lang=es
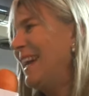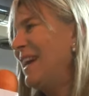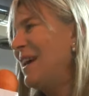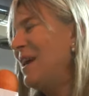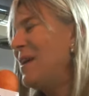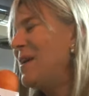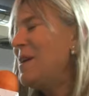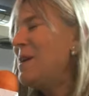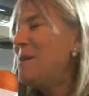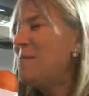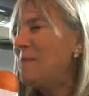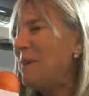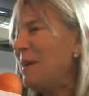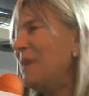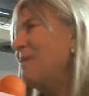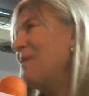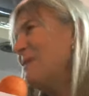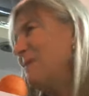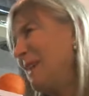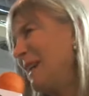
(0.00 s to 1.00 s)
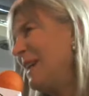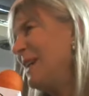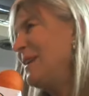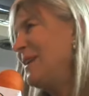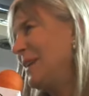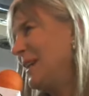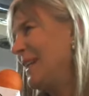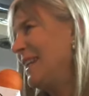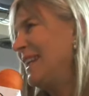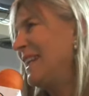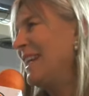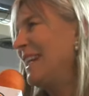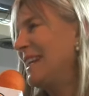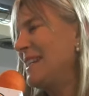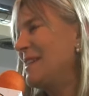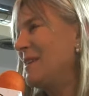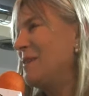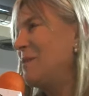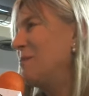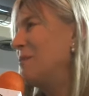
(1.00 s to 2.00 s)
no, pero me imagino que tiene
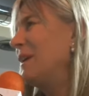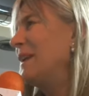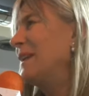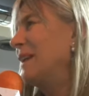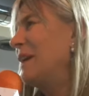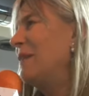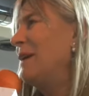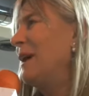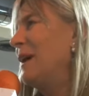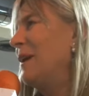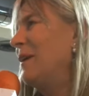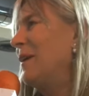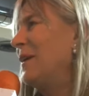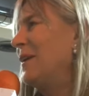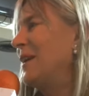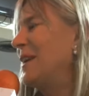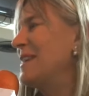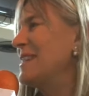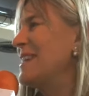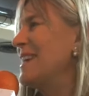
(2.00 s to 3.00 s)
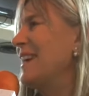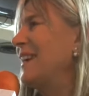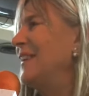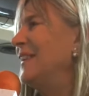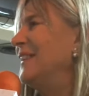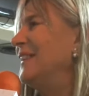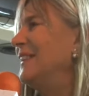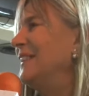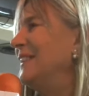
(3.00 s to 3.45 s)
que ser un buen trabajo lo que hicieron.